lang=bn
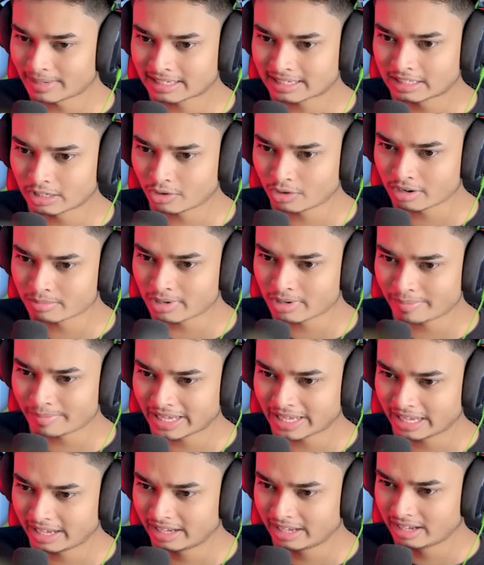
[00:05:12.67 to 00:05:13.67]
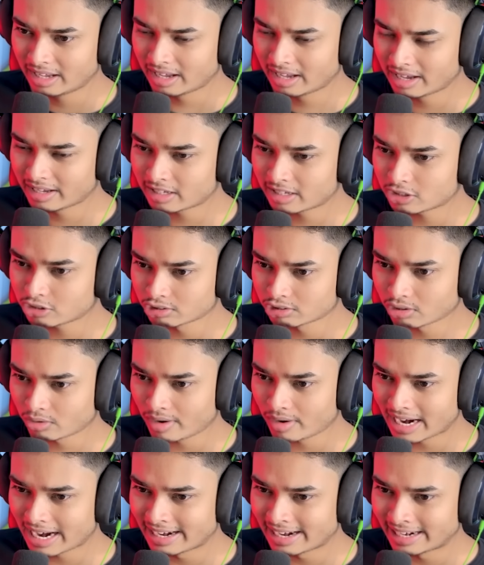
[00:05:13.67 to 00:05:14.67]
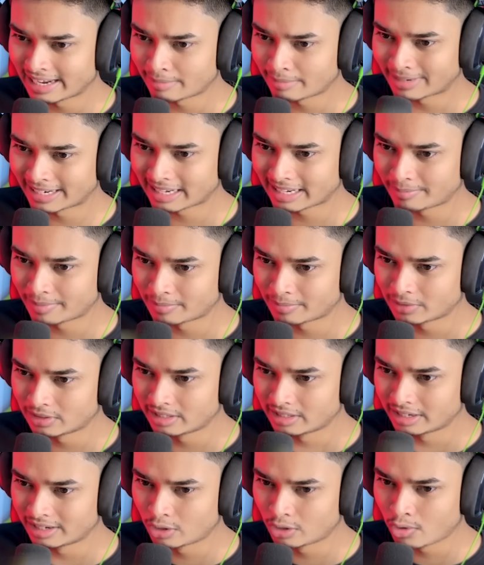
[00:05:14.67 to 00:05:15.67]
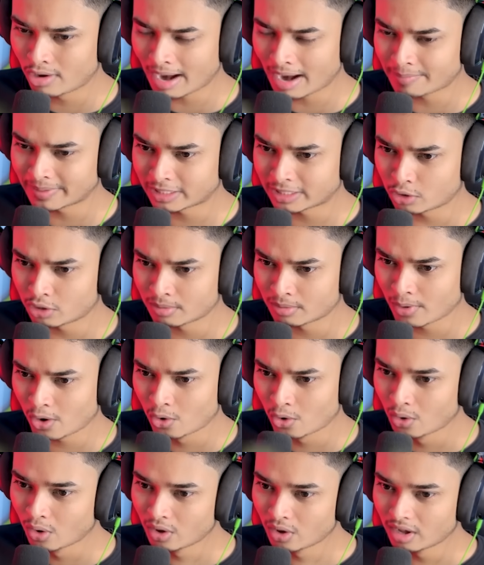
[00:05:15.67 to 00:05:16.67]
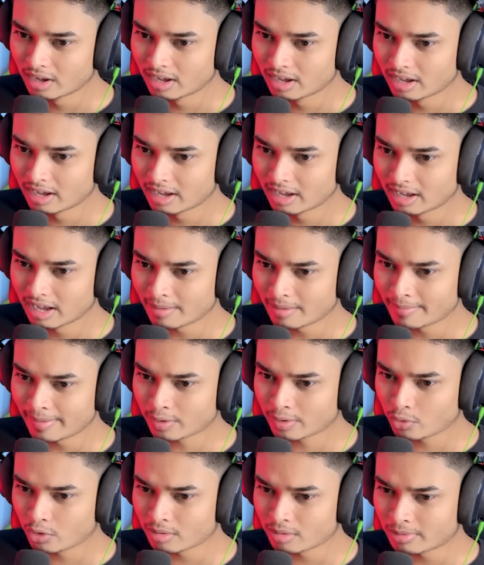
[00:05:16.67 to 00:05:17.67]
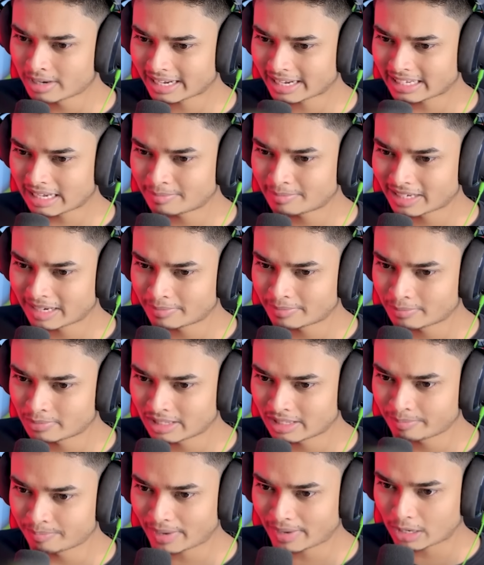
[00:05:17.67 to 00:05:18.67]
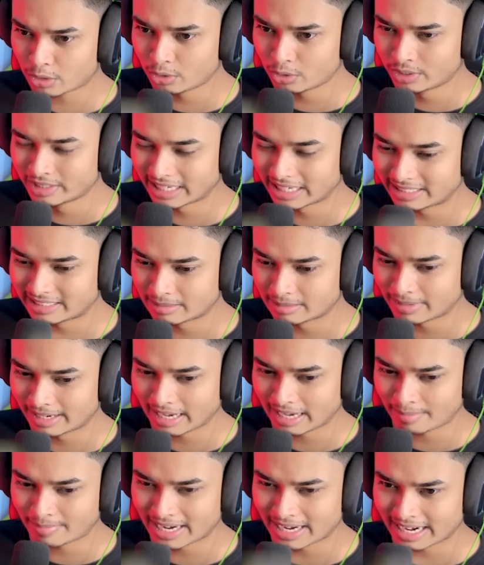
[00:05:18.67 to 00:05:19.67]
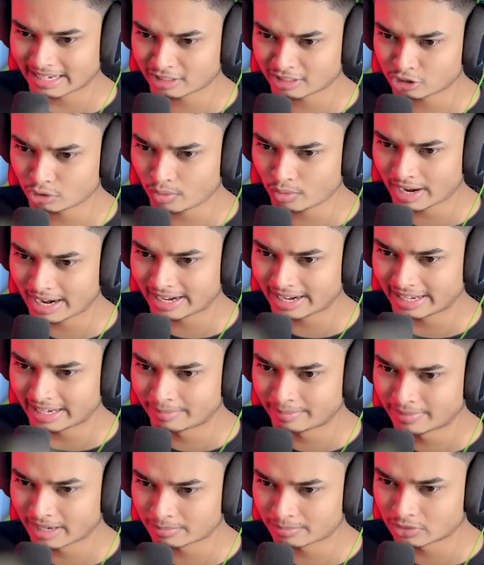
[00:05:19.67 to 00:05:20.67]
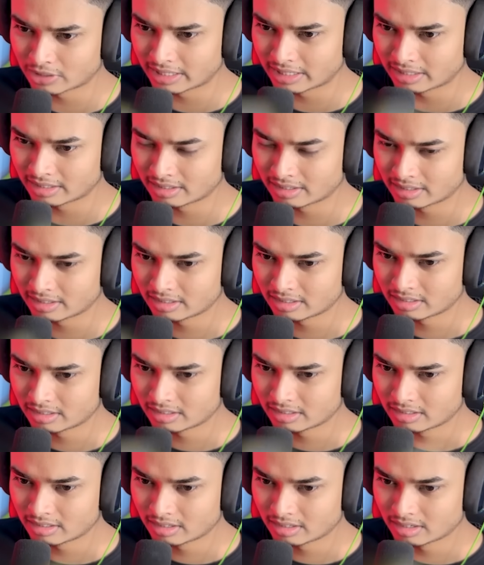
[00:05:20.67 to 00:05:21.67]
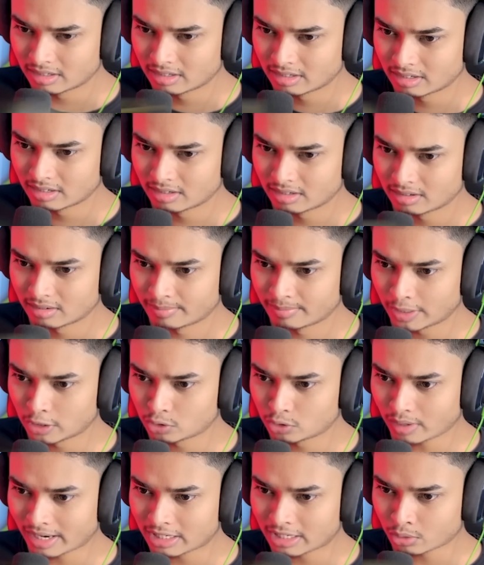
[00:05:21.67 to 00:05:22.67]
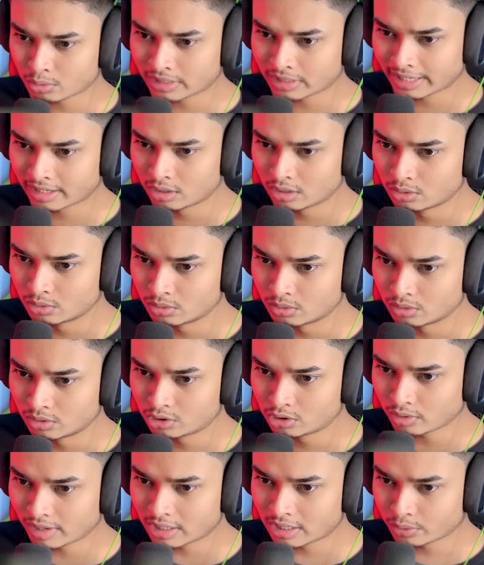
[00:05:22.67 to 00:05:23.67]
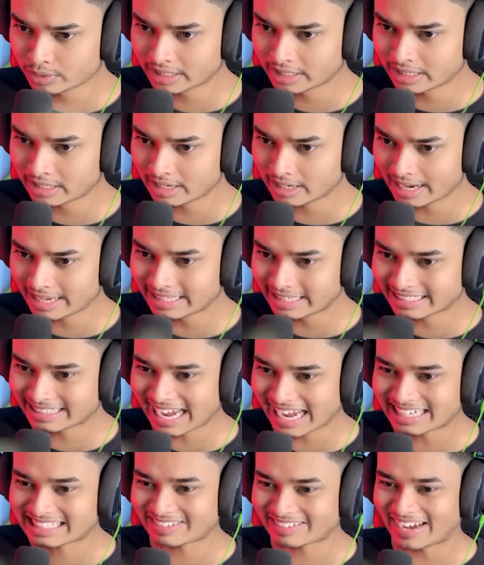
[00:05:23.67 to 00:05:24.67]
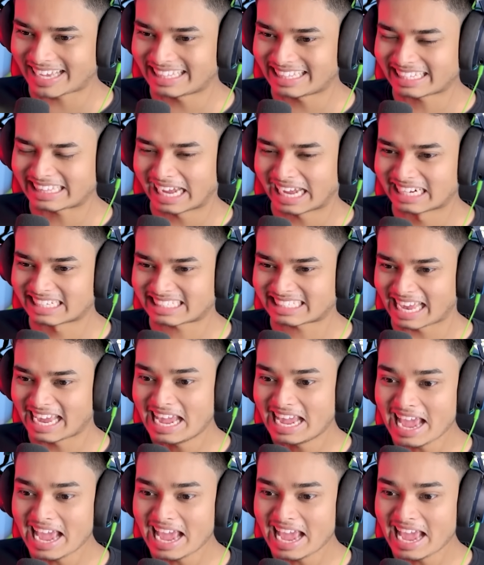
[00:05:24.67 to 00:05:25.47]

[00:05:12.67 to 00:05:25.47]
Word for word: কি করবো আমি কিছুই তো করার নেই আমার গেমের মধ্যে ঘোরার পিছনে উঠবো আমি করবোটা কি আমি গেমের মধ্যে আমি পাগল হয়ে যাচ্ছি ভাই আমার আর কিছু করার নেই গেমটার মধ্যে ভাই জোকারটা কোথায় গেল জোকারটা ওইদিকে এদিকতে আসছে ভাই দেখতে আসছে